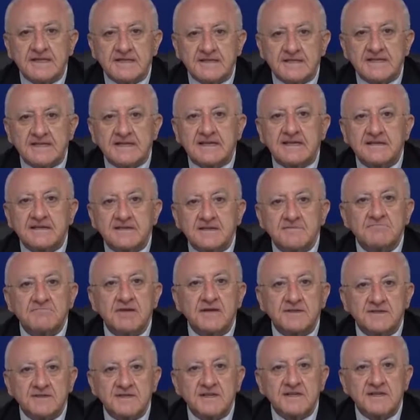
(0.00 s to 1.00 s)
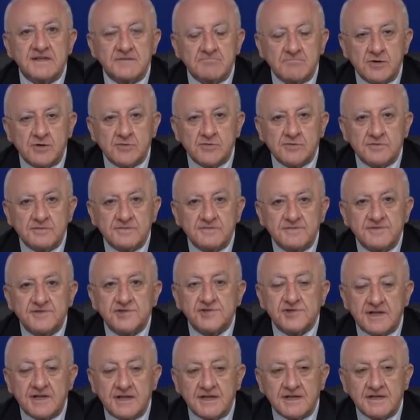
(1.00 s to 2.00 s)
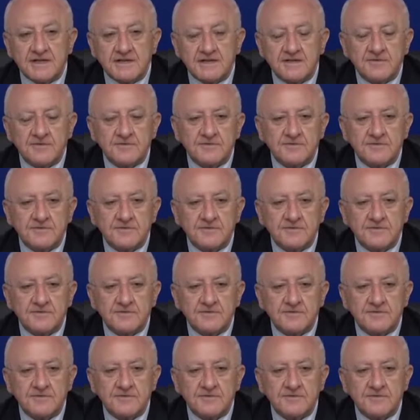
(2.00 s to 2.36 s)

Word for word: ricca di bandiere blu, Cilento.